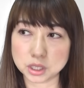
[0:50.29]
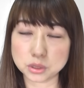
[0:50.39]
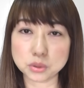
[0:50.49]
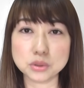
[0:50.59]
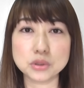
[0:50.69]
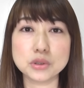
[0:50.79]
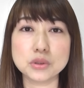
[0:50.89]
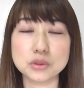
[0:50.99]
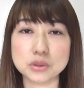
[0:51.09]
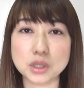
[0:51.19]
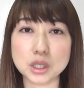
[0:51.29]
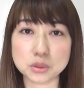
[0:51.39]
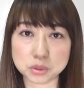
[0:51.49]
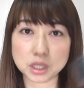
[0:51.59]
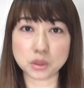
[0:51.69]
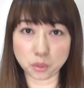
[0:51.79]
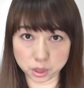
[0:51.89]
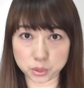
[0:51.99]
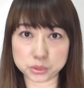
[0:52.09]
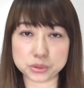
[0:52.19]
化粧水を塗った後にこれを